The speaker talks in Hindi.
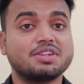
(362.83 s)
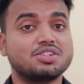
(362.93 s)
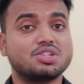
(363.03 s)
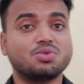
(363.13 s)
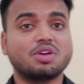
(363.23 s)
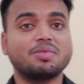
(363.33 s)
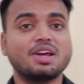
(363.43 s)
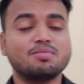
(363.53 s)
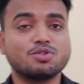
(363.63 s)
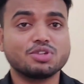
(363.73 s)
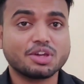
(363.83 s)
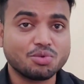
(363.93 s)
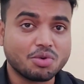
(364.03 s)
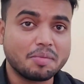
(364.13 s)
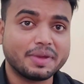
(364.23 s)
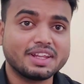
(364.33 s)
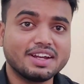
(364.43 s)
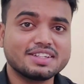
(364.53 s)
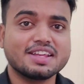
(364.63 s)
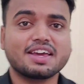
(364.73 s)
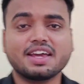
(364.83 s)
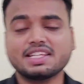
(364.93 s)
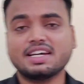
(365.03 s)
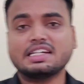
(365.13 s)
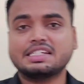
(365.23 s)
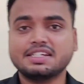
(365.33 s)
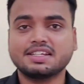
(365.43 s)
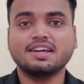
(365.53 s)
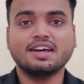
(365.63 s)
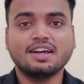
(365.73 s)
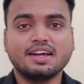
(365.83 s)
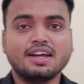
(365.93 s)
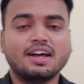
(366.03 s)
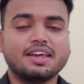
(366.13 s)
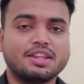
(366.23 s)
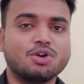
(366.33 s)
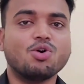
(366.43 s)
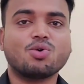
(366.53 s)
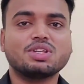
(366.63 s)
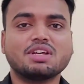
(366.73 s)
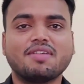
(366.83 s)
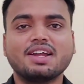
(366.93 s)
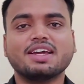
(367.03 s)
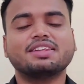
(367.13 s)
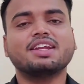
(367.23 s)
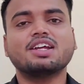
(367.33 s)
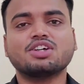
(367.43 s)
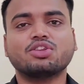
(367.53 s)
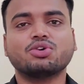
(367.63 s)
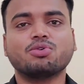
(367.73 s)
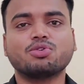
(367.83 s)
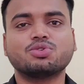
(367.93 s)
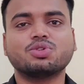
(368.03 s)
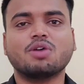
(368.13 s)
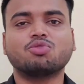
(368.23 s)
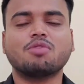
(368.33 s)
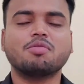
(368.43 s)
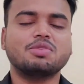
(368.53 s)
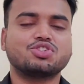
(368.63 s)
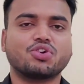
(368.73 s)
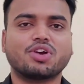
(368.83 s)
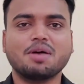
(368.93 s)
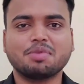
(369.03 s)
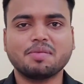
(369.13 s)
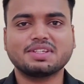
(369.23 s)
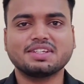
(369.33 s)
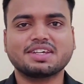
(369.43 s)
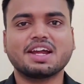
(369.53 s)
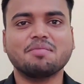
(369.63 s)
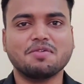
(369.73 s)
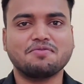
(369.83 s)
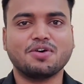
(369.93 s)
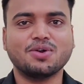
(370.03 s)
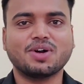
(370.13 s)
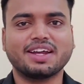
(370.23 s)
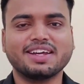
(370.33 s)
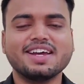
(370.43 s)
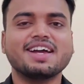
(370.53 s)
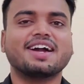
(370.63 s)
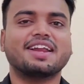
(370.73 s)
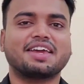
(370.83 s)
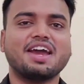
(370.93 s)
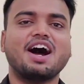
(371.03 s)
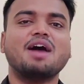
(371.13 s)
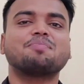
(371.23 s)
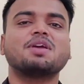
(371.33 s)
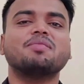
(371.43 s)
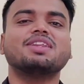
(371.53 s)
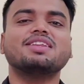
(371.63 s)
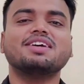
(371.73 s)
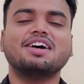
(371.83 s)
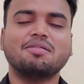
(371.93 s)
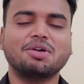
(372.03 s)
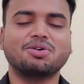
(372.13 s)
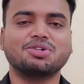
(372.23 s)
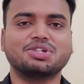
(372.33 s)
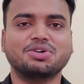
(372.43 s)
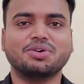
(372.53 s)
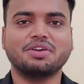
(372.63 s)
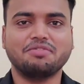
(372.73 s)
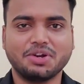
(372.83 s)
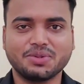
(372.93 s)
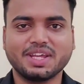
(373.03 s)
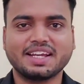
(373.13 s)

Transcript: के पास जिससे उनकी भी हेल्प हो सके उनको भी पता लग सके ये सारी चीज़ें यदि हो कोई सवाल या देना चाहते हो कोई सुझाव तो आप हम इंस्टाग्राम पे मैसेज करें हमें फॉलो करें करके आपकी मदद हमें खुशी होगी वीडियो